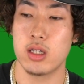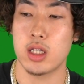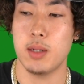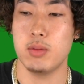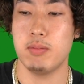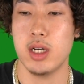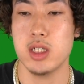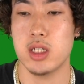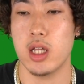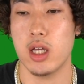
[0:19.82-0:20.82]
多分
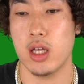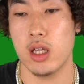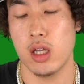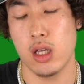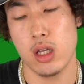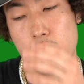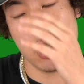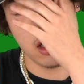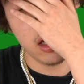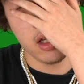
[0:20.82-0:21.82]
マジで
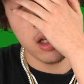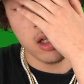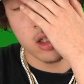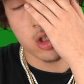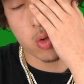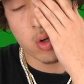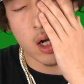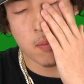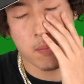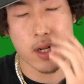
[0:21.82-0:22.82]
超
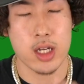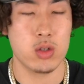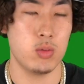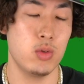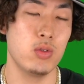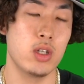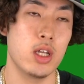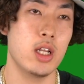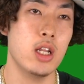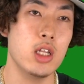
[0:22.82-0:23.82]
半端ないと思うん
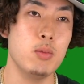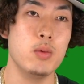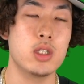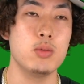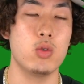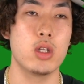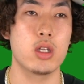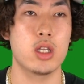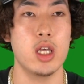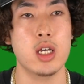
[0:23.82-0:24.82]
で何でも別にもう
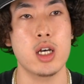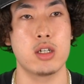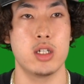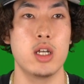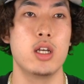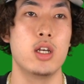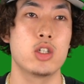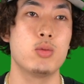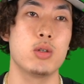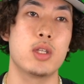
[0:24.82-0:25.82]
低価格で
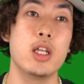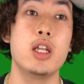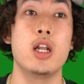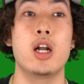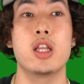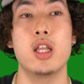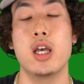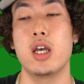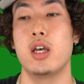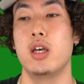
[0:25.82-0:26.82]
そもそも手に入れられ
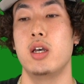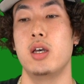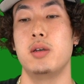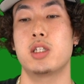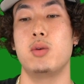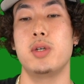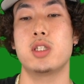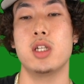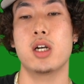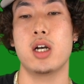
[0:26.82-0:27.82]
てしかも
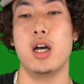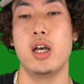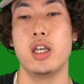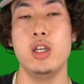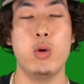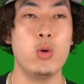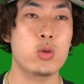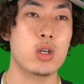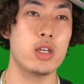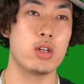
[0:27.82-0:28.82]
別になんか違
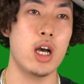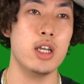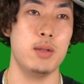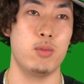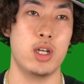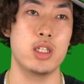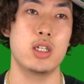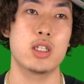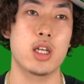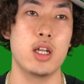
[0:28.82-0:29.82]
法とかいう概念もない
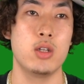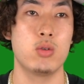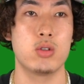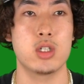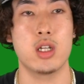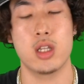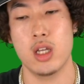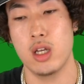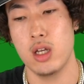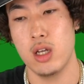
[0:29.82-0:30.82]
じゃないですか日本と違って